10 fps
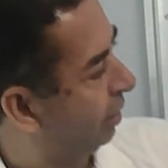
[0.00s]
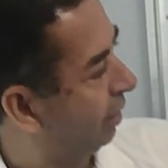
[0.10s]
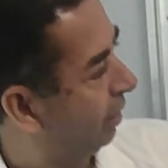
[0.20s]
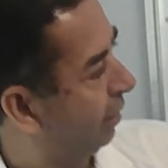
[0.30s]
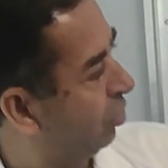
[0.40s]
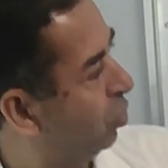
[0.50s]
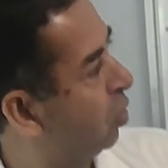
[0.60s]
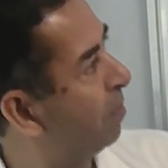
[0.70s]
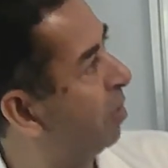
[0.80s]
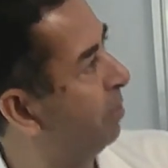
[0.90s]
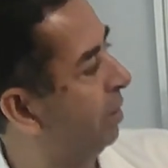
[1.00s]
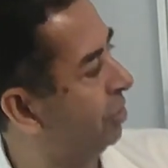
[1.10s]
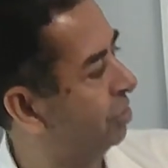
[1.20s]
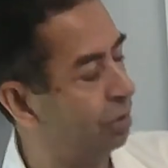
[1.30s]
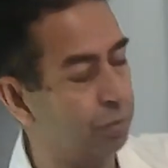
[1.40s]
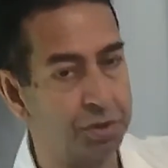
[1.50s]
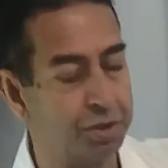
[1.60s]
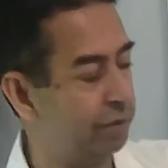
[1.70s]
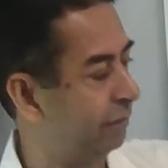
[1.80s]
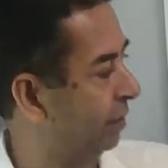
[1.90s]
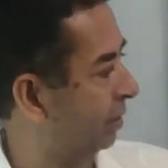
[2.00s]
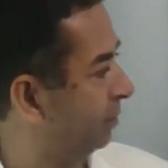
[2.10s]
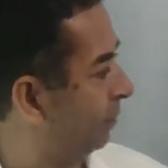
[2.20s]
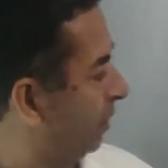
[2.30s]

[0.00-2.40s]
É normalmente, o que significa?